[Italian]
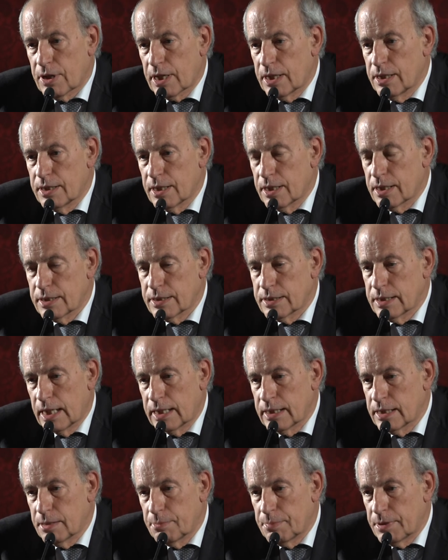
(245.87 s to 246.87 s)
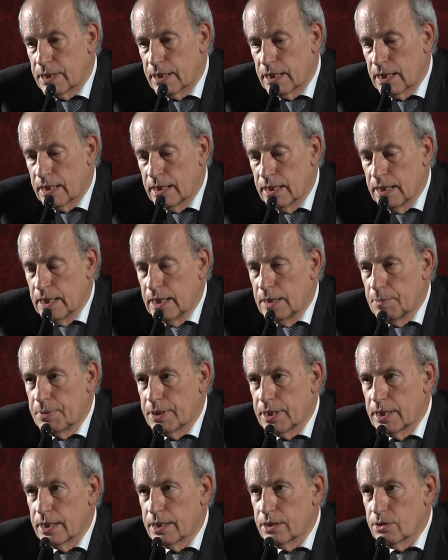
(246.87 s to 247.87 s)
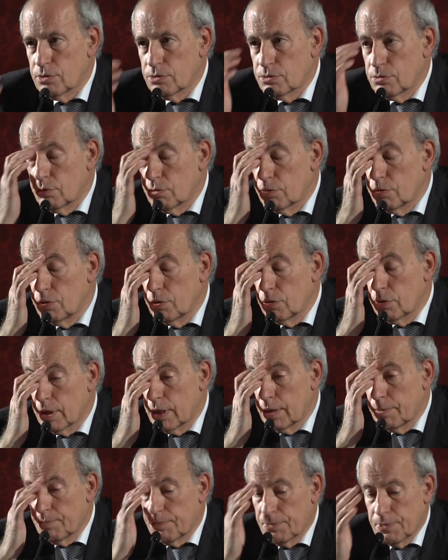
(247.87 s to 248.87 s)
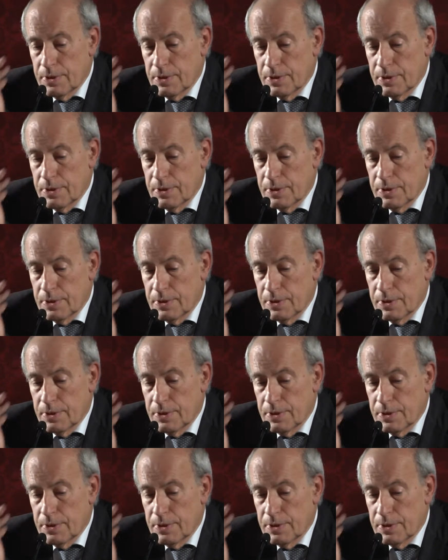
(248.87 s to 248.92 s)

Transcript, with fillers: che è interessante per la, per la ricostruzione